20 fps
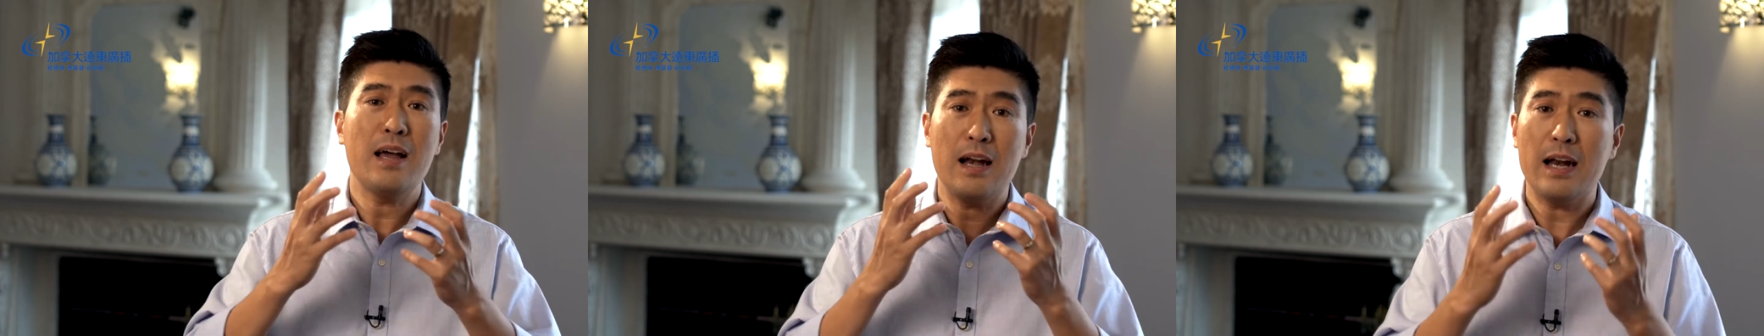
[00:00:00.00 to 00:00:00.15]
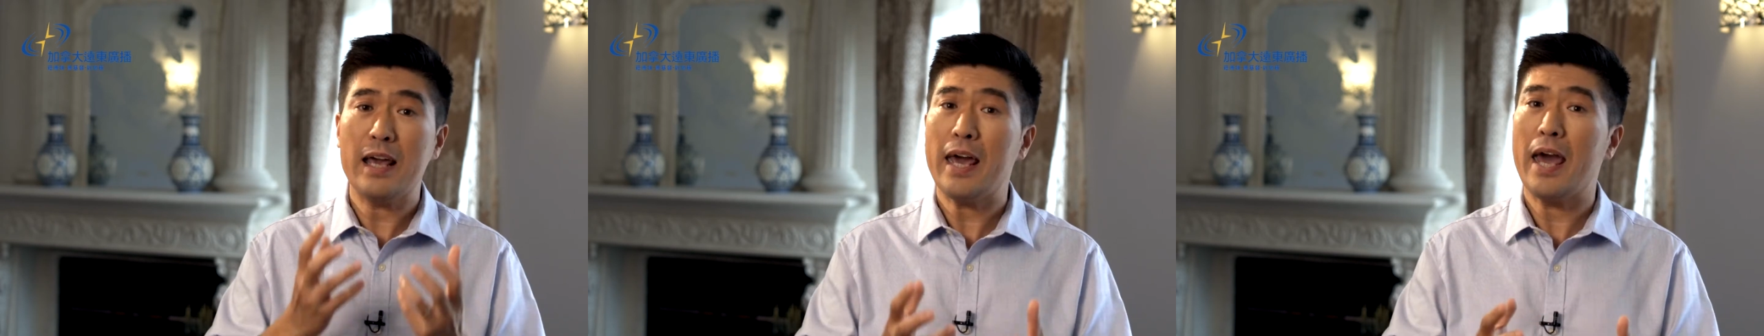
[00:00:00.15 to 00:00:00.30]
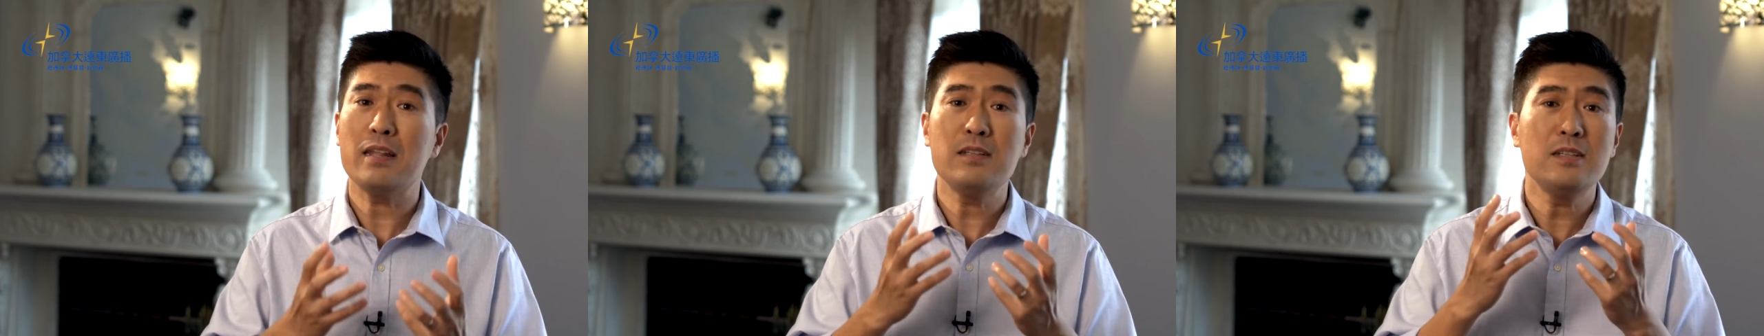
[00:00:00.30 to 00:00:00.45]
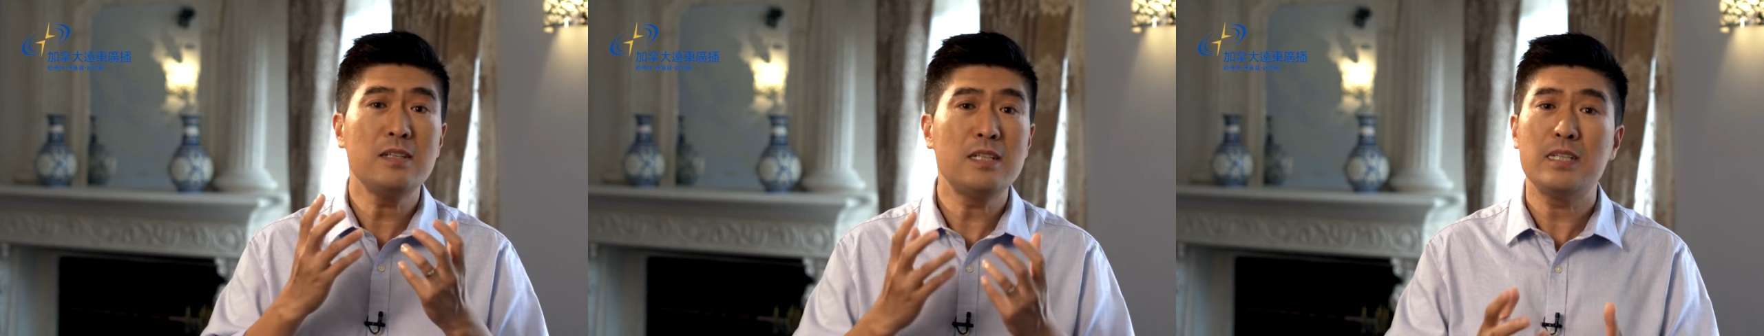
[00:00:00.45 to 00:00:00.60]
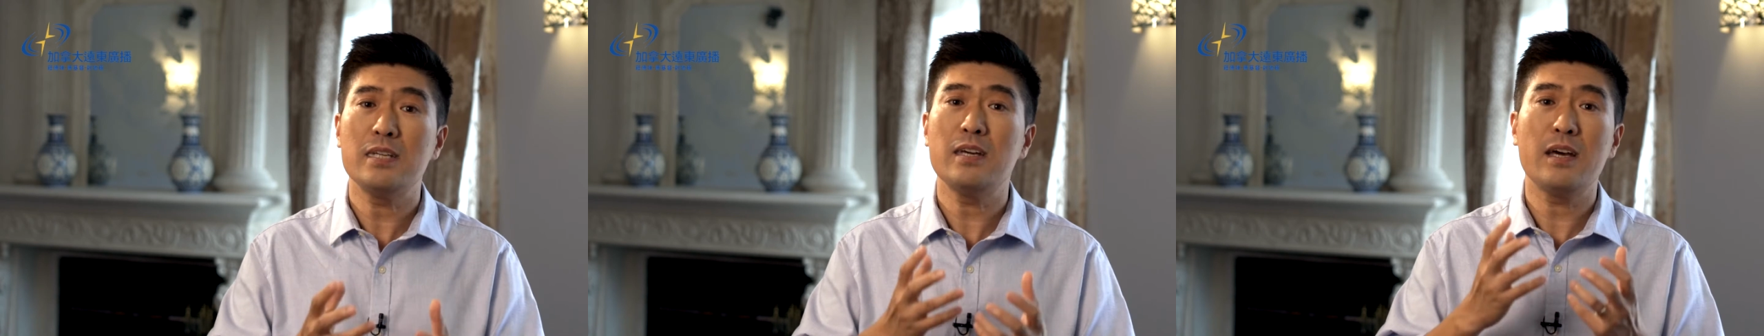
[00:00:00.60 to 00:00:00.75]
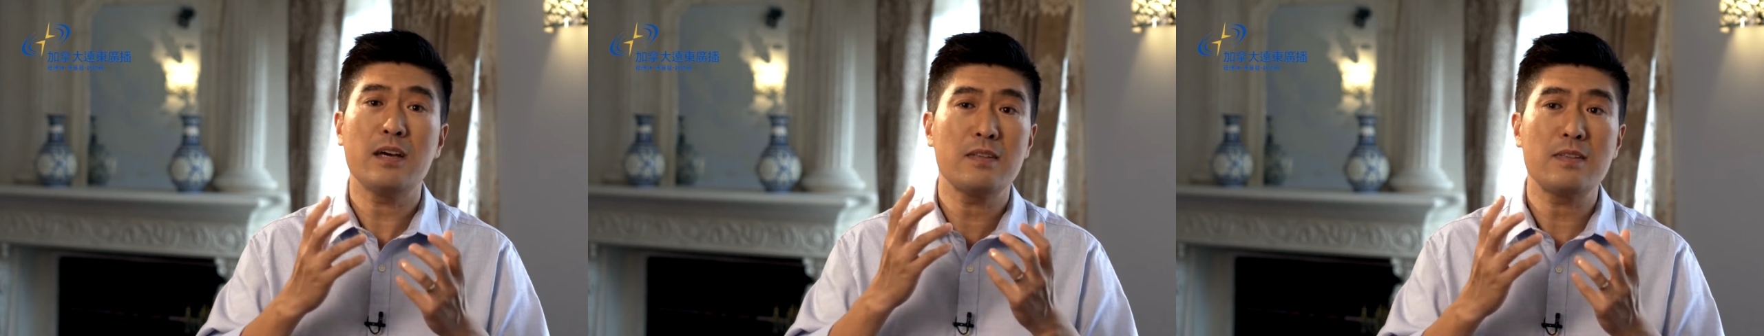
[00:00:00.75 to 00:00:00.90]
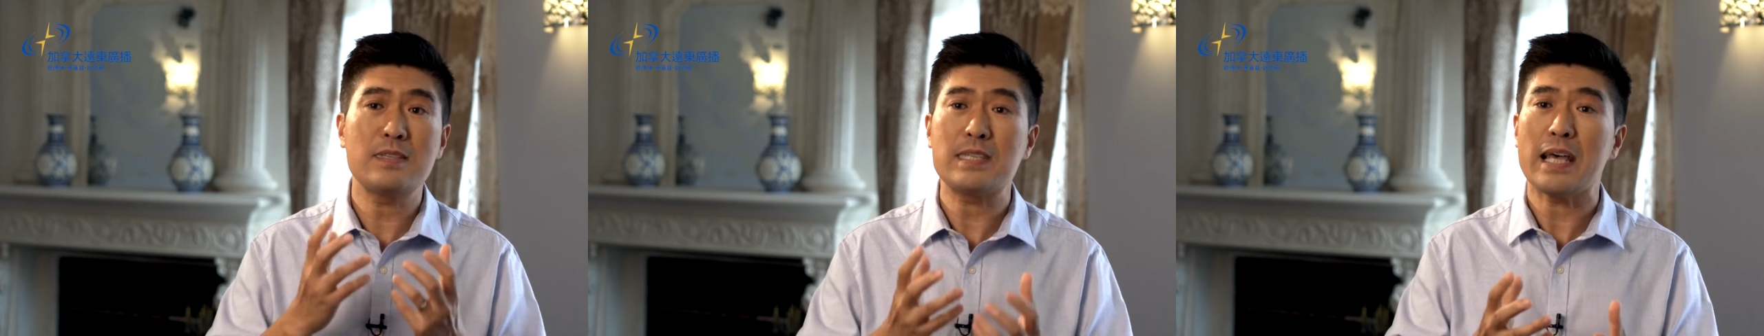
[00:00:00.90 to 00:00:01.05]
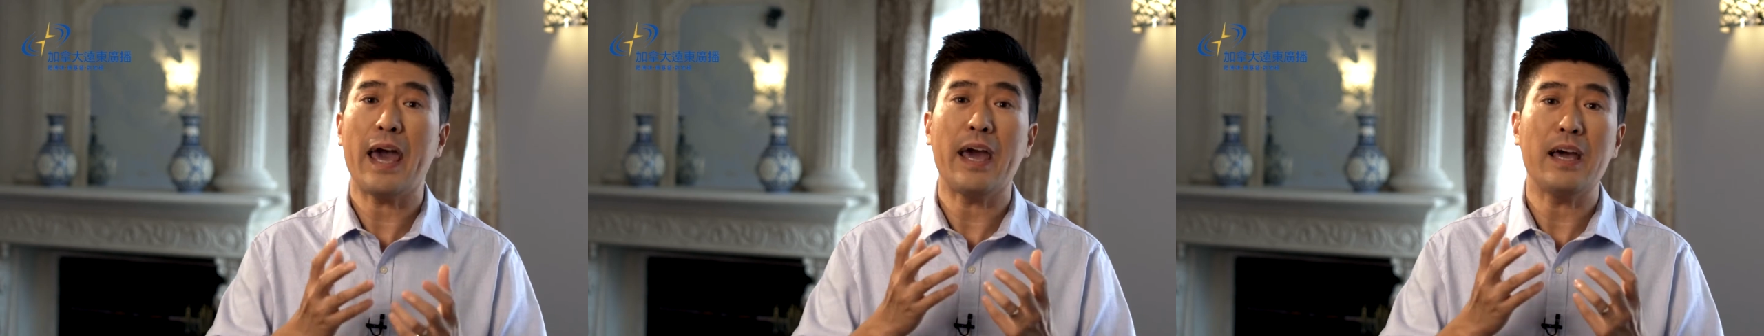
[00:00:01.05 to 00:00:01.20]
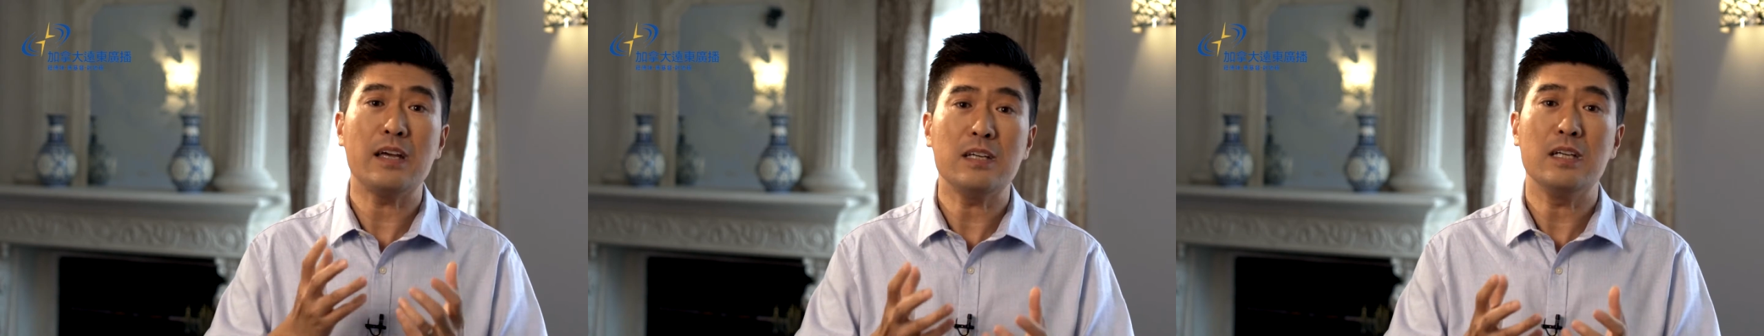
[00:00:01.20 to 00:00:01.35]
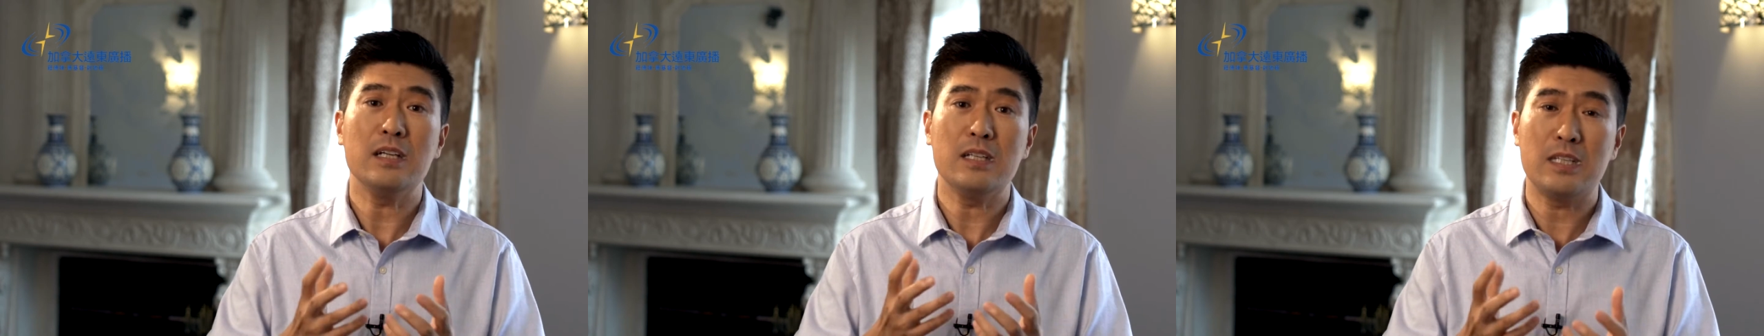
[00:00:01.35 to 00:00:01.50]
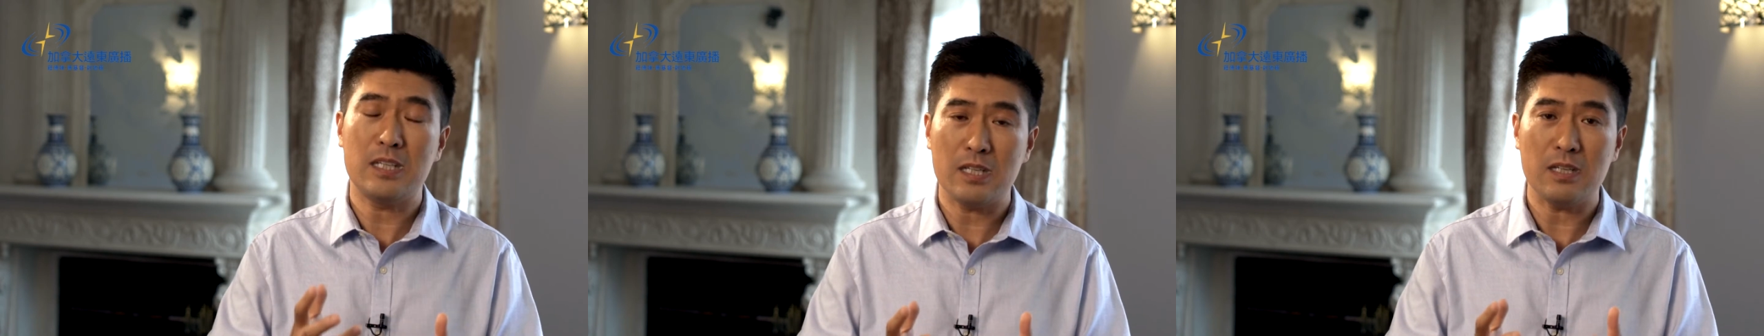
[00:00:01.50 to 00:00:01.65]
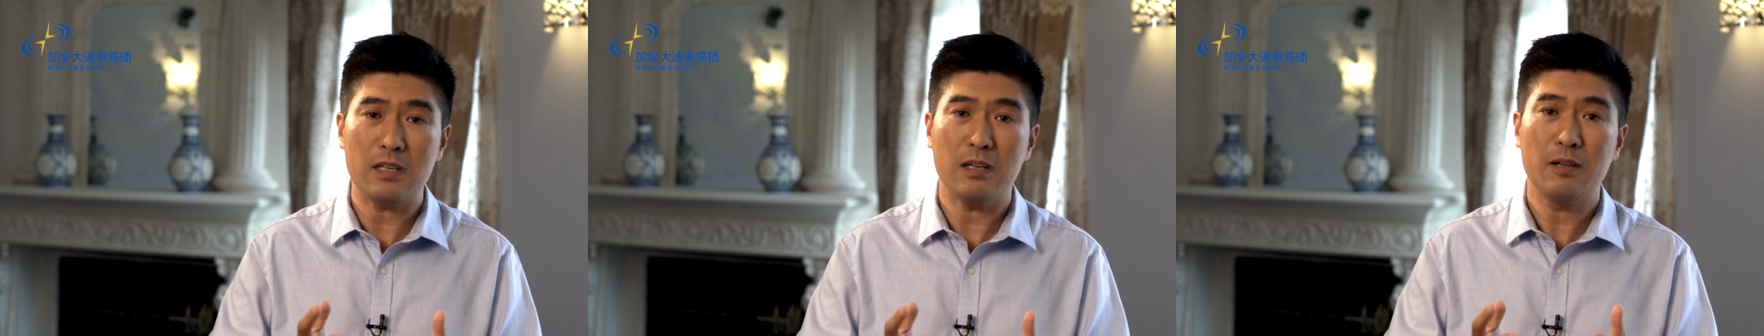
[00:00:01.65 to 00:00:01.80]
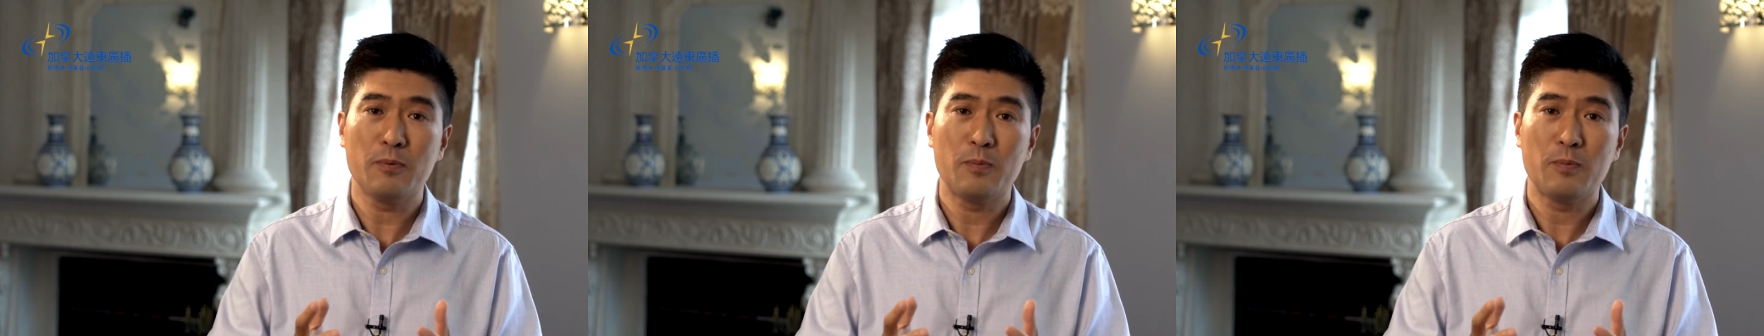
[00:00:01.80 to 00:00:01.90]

连接在一起，